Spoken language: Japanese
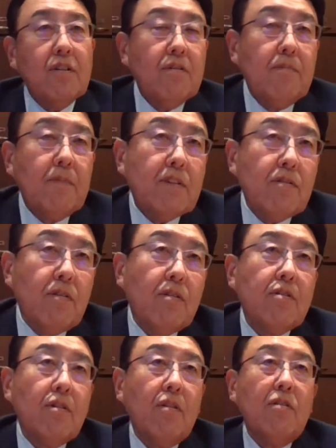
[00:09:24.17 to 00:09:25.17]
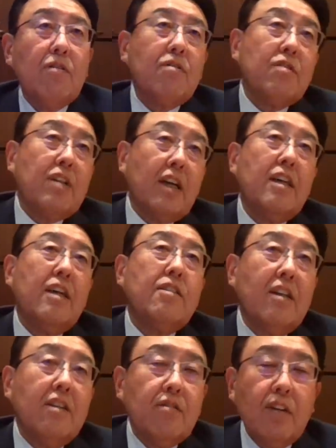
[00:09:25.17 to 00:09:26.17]
まあ、それこそ宿題出
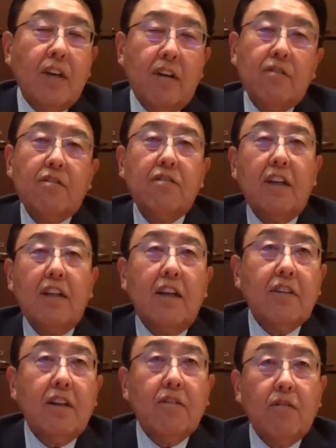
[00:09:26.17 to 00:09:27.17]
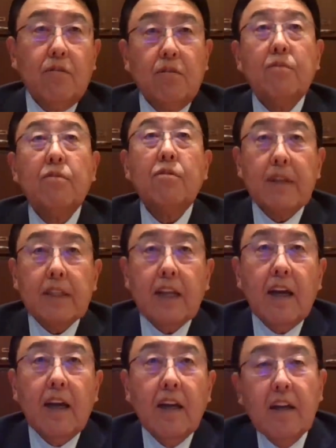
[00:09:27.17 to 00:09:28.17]
したり、追加の宿題出したりとことも含め
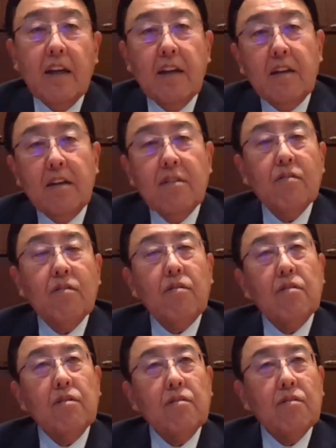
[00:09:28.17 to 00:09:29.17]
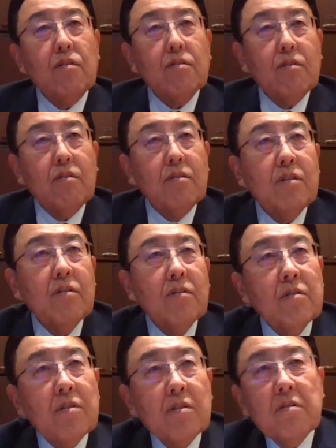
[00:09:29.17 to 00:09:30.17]
て、うんうんうん、そういうことを日
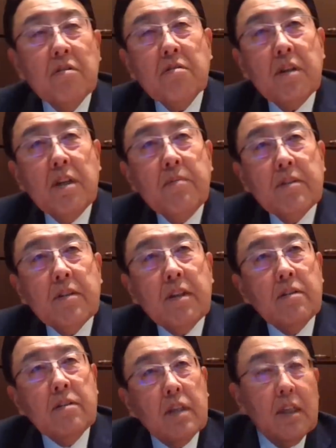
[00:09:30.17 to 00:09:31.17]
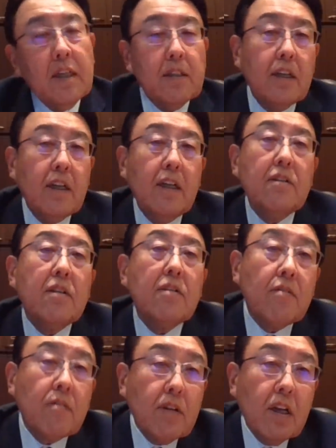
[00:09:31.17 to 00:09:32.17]
本の教育は今全然やってないんで
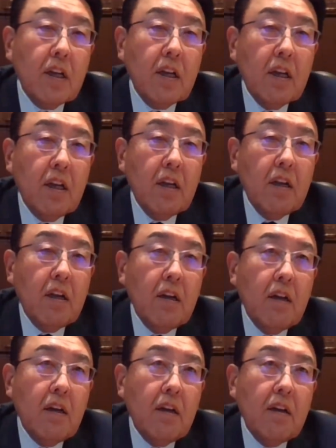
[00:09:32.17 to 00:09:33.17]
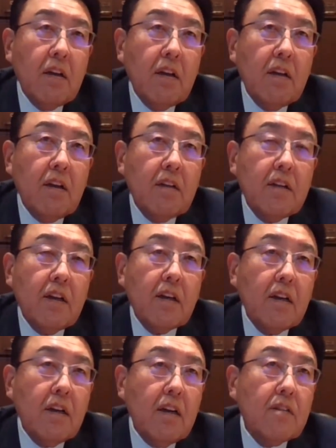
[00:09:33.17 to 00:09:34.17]
すよね。ああ、なるほど。だ
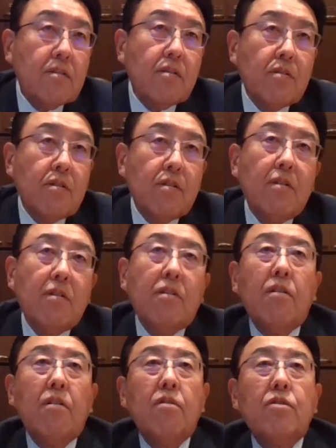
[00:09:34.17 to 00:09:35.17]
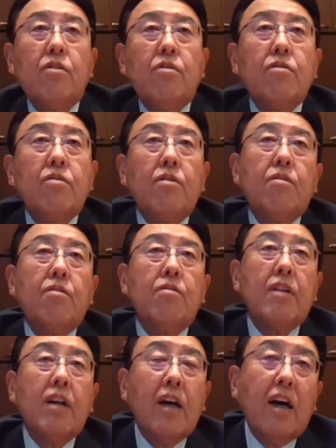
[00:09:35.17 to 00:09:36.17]
から、その、塾の
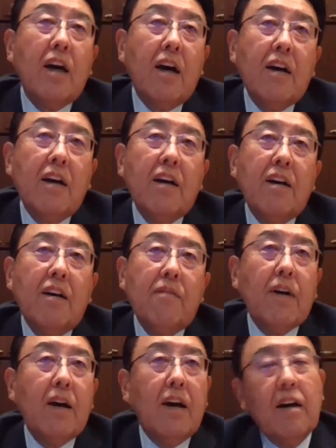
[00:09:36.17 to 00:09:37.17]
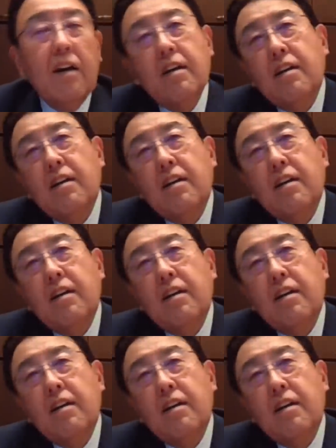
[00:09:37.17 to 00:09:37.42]
ような、まあ、